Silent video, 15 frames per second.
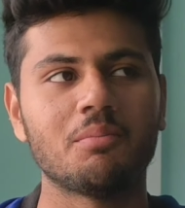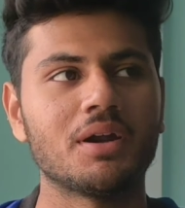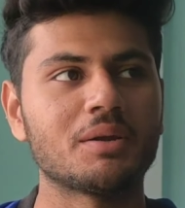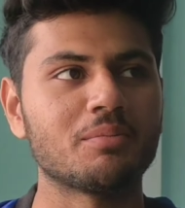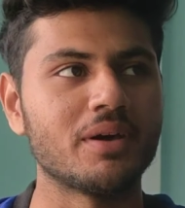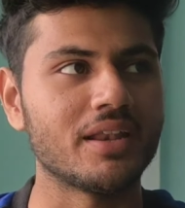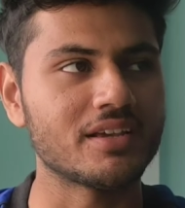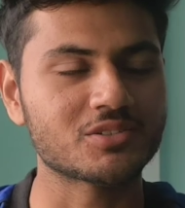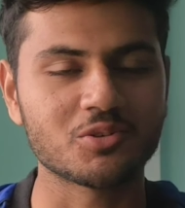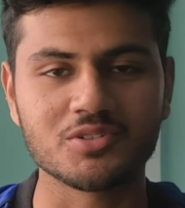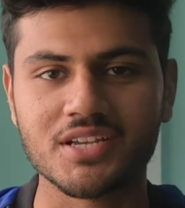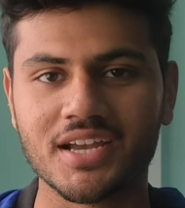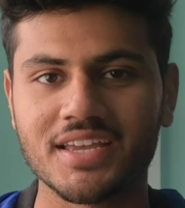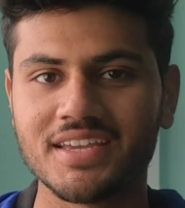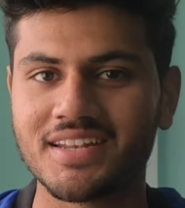बट मैंने
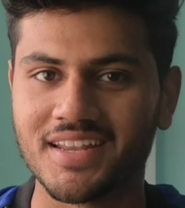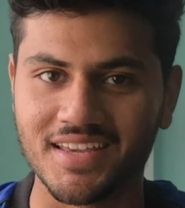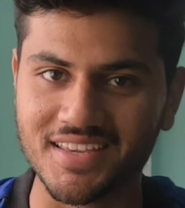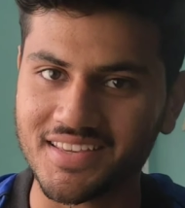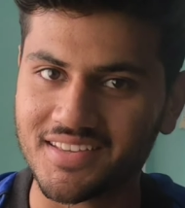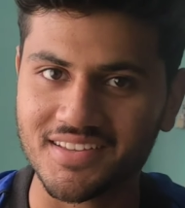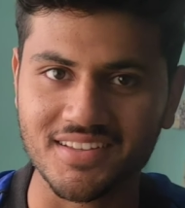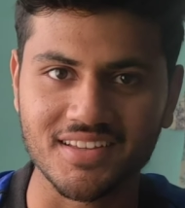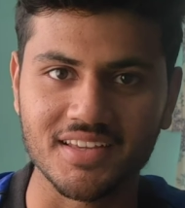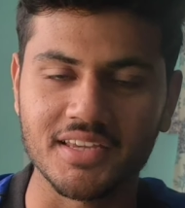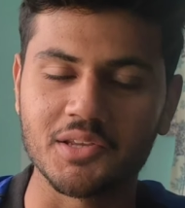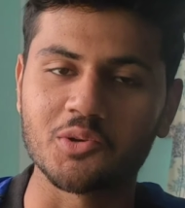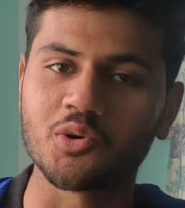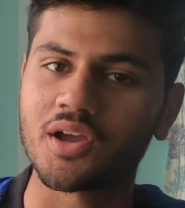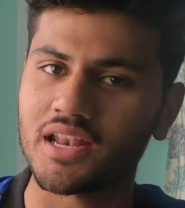सोचा कि नहीं
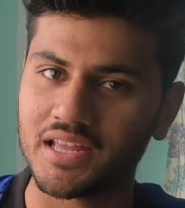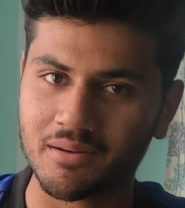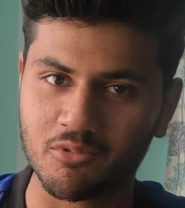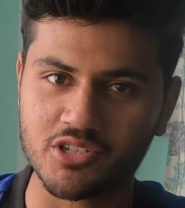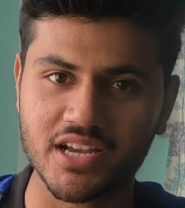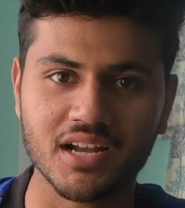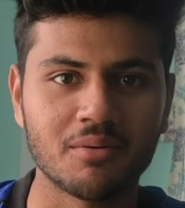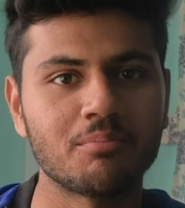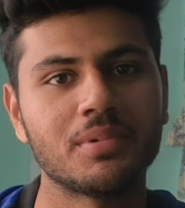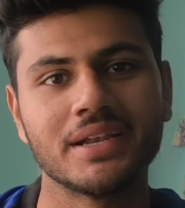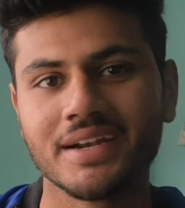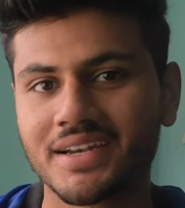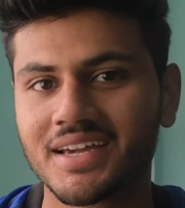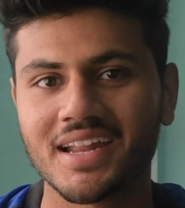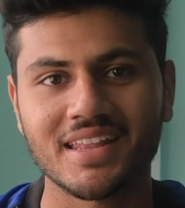इनो के लिए मुझे
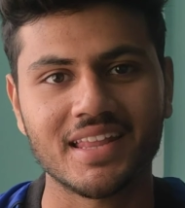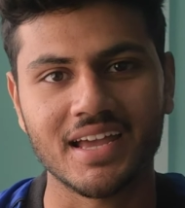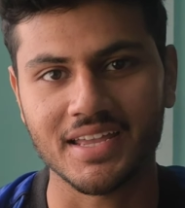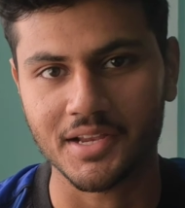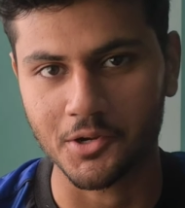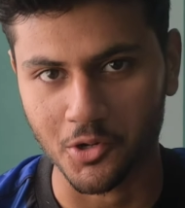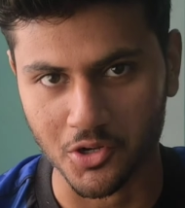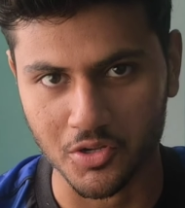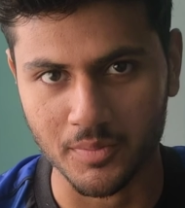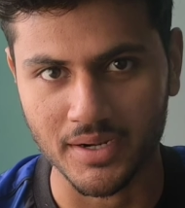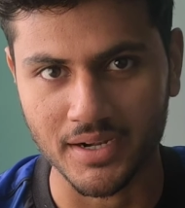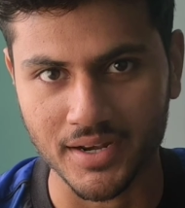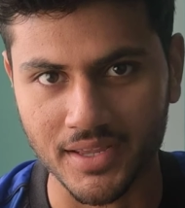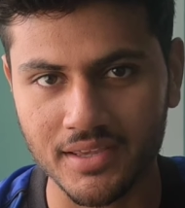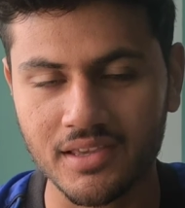कंप्लीट करना है ये
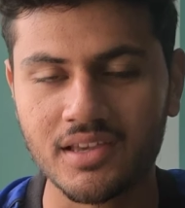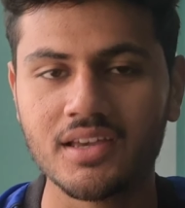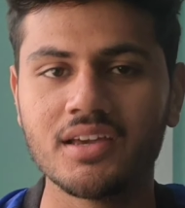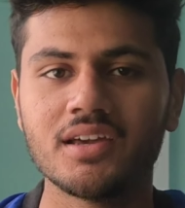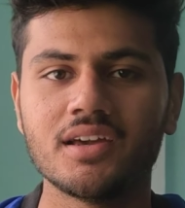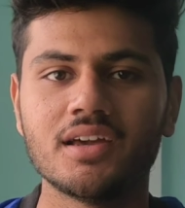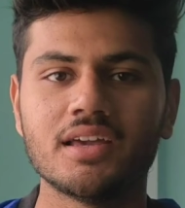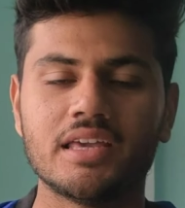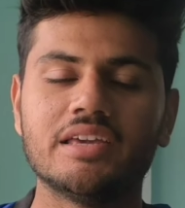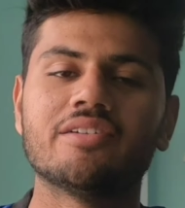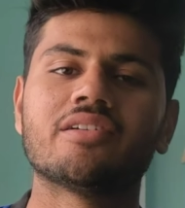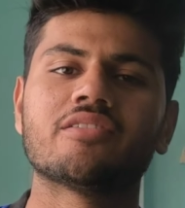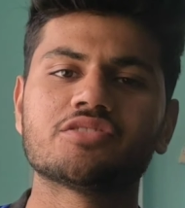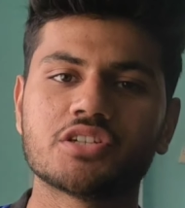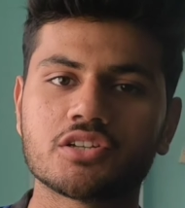डॉक्यूमेंट्री
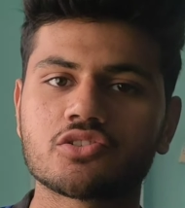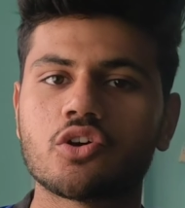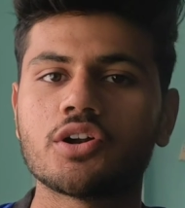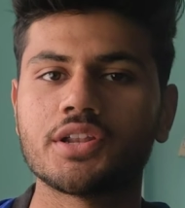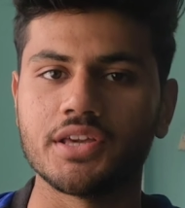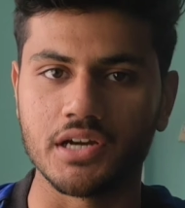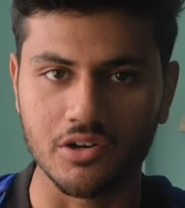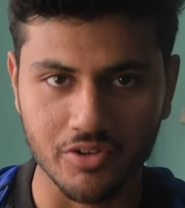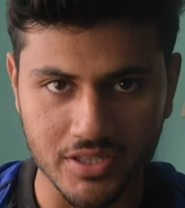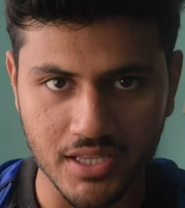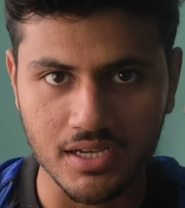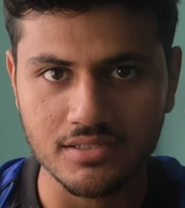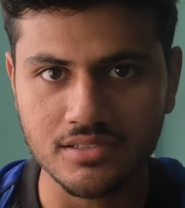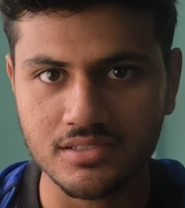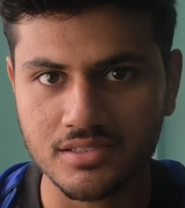इवन इफ शी इज नॉट हियर विद
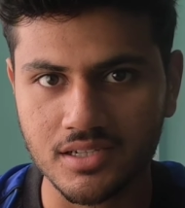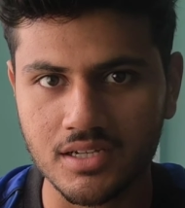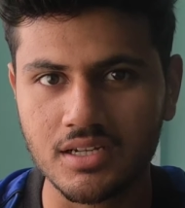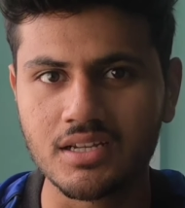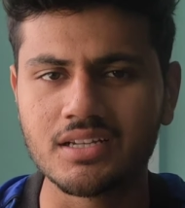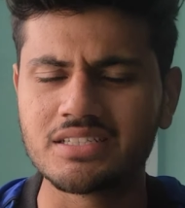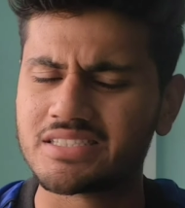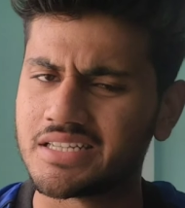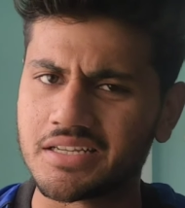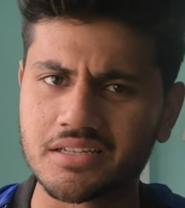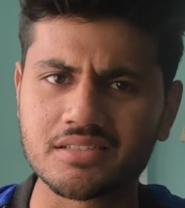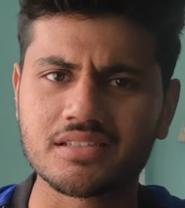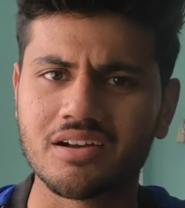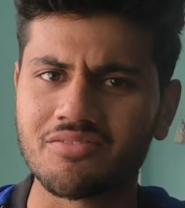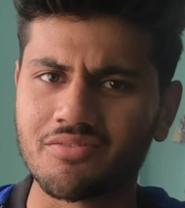अस शी
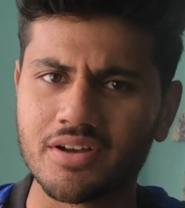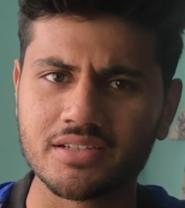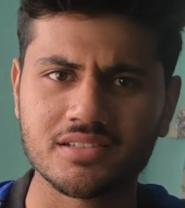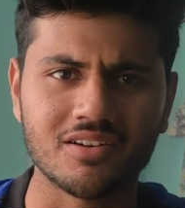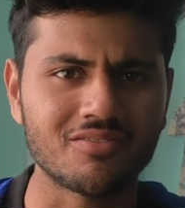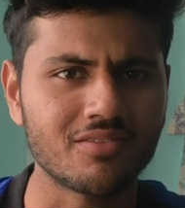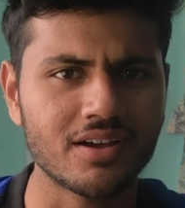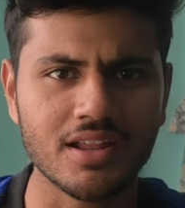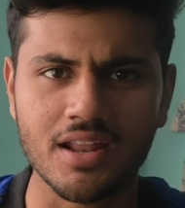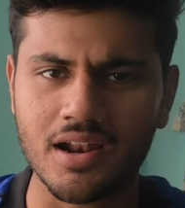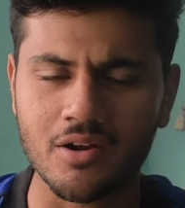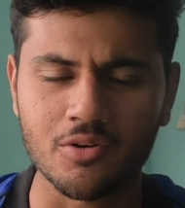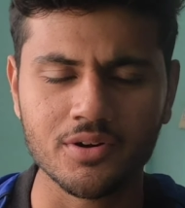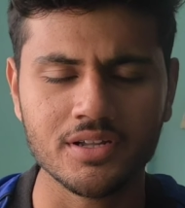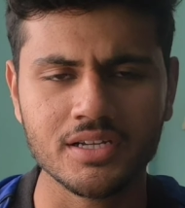इज समवेयर समवेयर
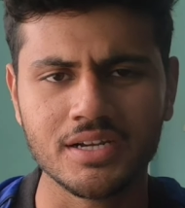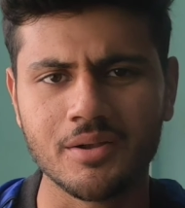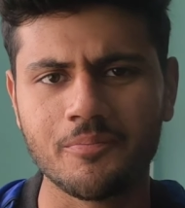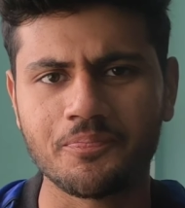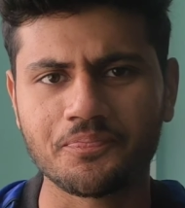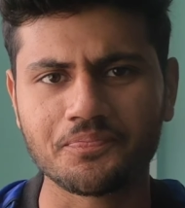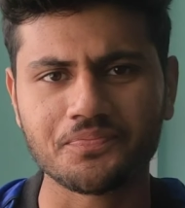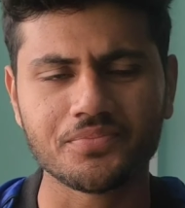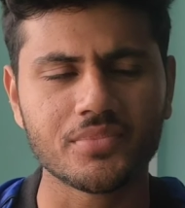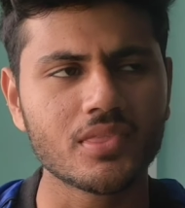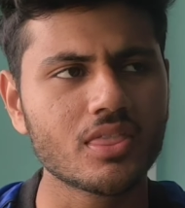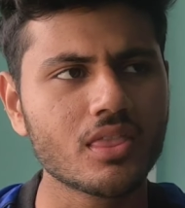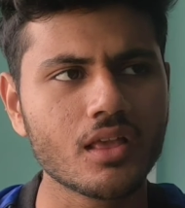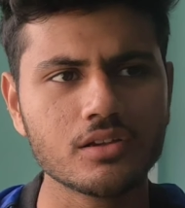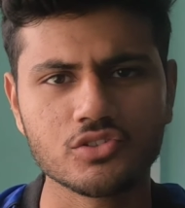अराउंड
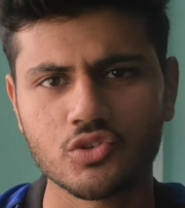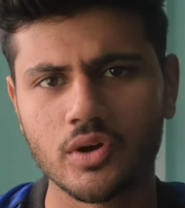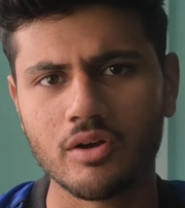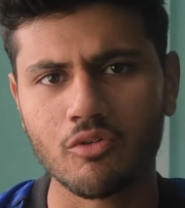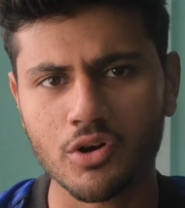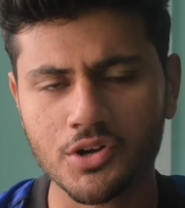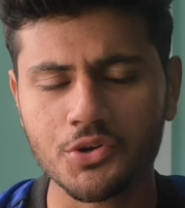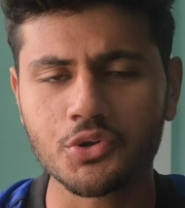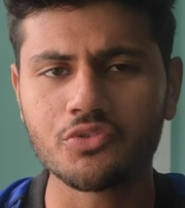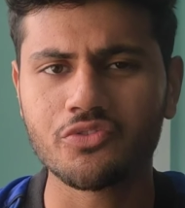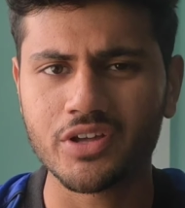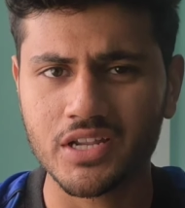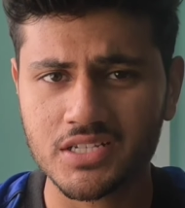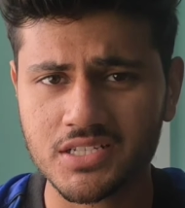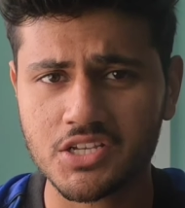सो आई वांटेड टू
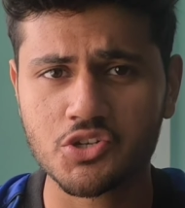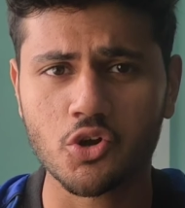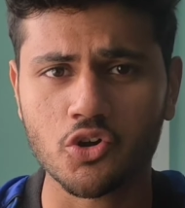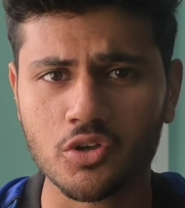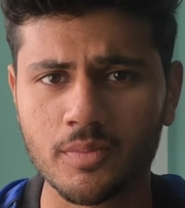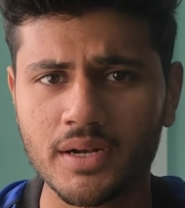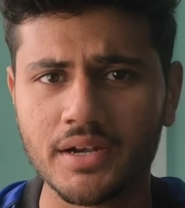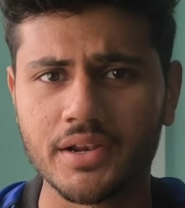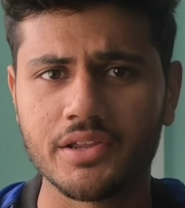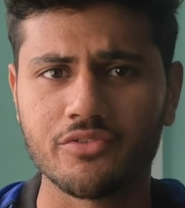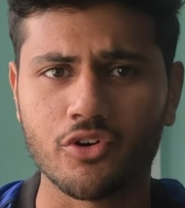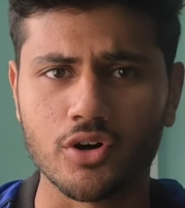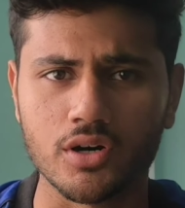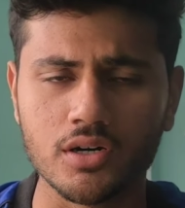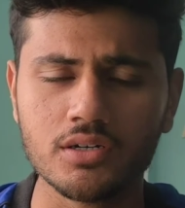फिनिश दिस डॉक्यूमेंट्री
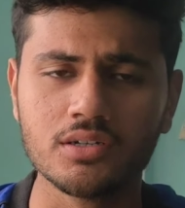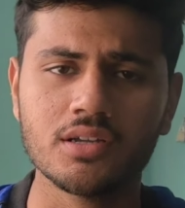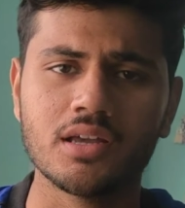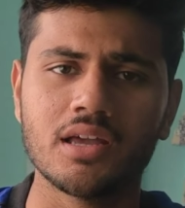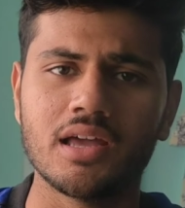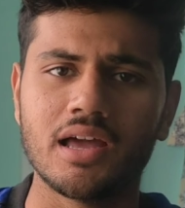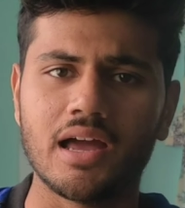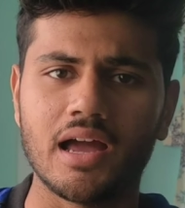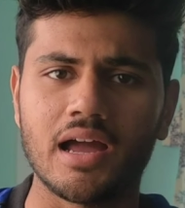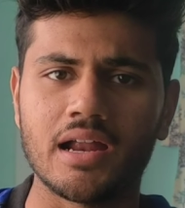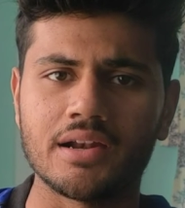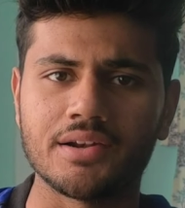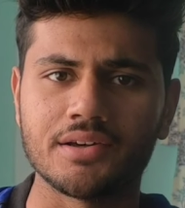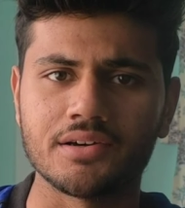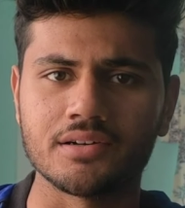फॉर हर
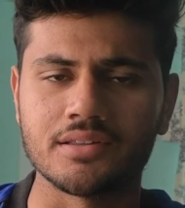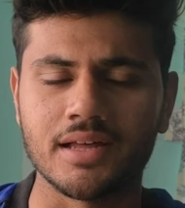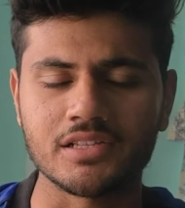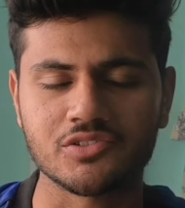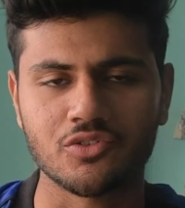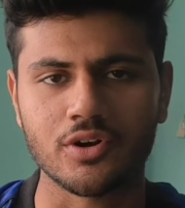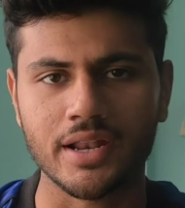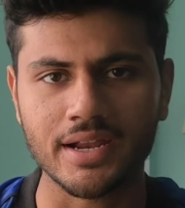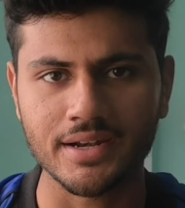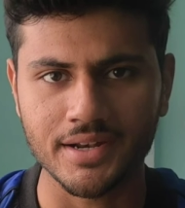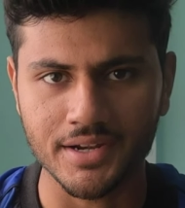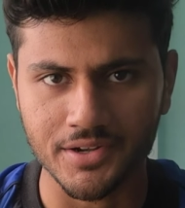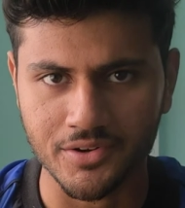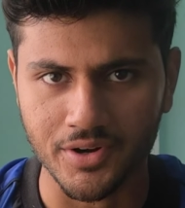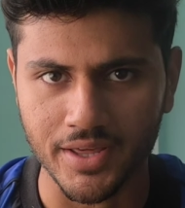एंड दैट्स वॉट आई
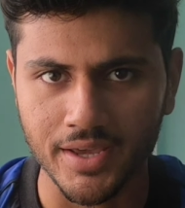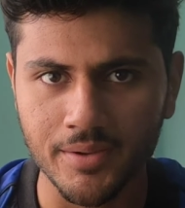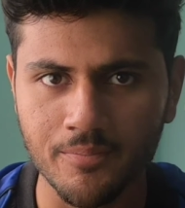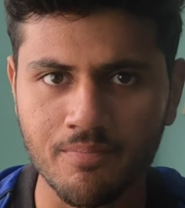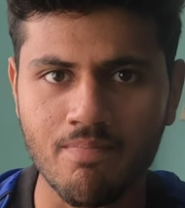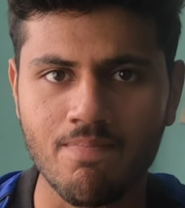डिड टुडे